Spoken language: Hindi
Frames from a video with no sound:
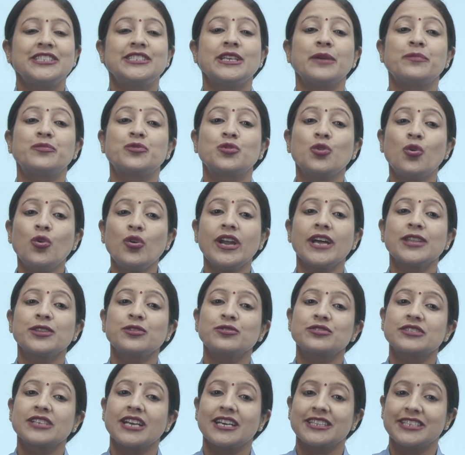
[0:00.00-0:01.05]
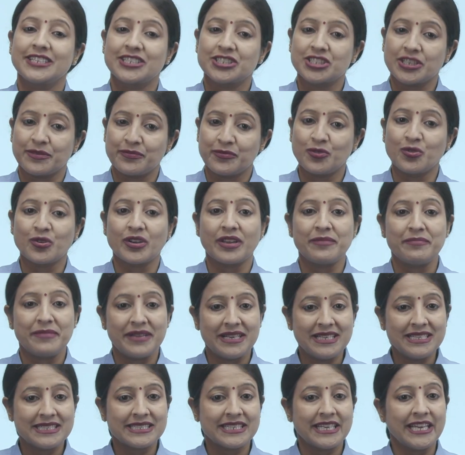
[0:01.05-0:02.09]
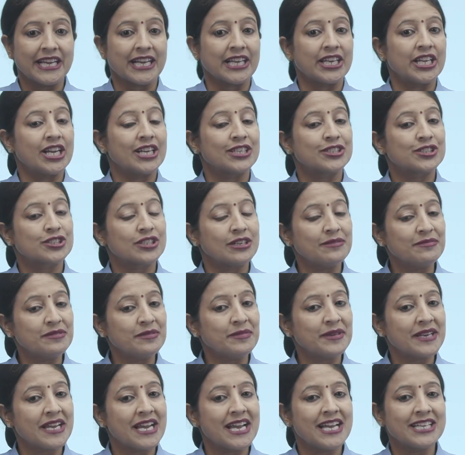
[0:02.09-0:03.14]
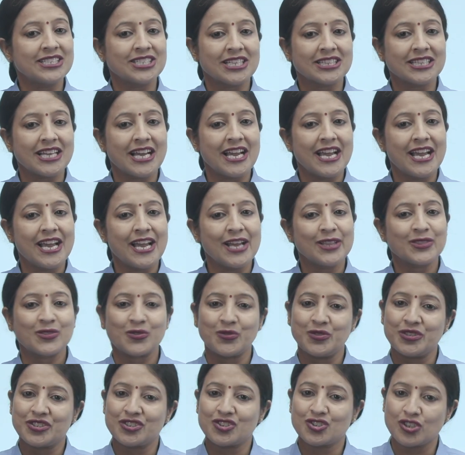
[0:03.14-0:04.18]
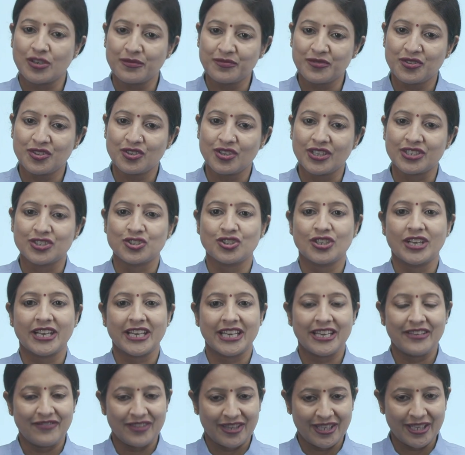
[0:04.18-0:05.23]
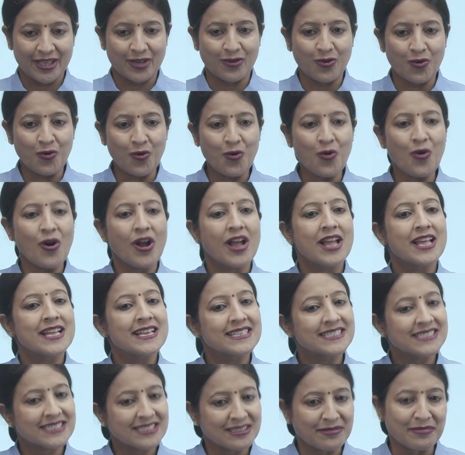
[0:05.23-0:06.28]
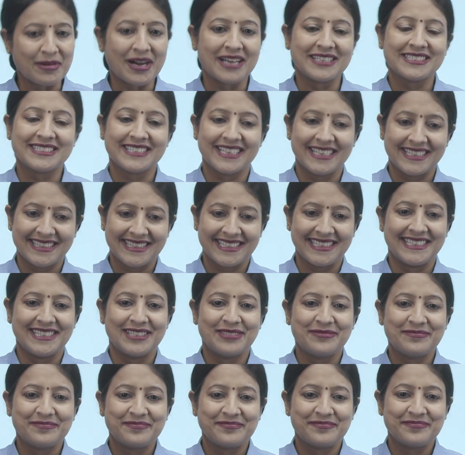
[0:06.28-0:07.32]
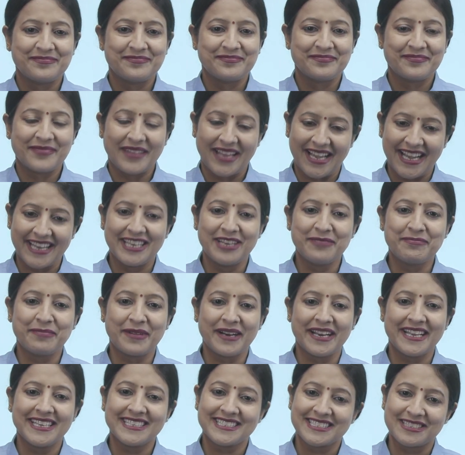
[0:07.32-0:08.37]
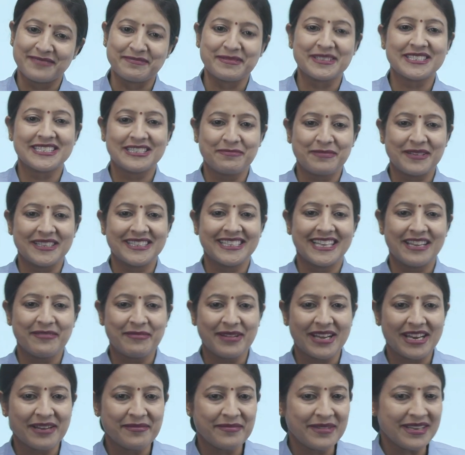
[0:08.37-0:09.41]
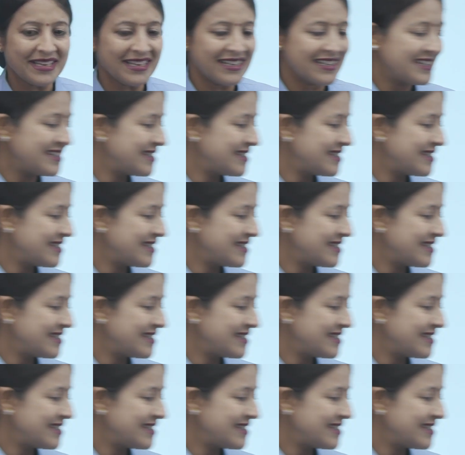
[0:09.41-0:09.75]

जब दो या दो से अधिक शब्दों के मेल से एक नया शब्द बनाया जाता है तो इस शब्द रचना की विधि को समास कहते हैं आइए पढ़ें समस्त पद के बारे में